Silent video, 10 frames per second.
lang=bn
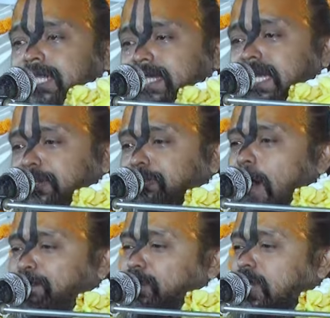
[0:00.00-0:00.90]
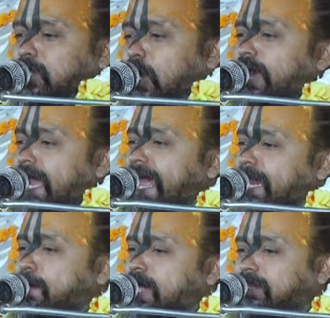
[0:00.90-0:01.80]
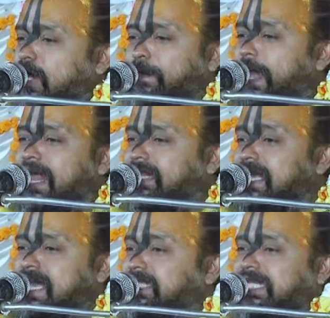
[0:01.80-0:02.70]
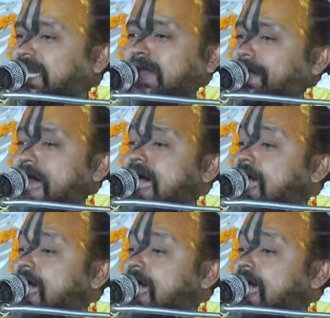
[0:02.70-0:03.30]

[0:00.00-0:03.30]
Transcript: সেদিন তপ্ত তৈলের মত ফেলে দিয়েছিল না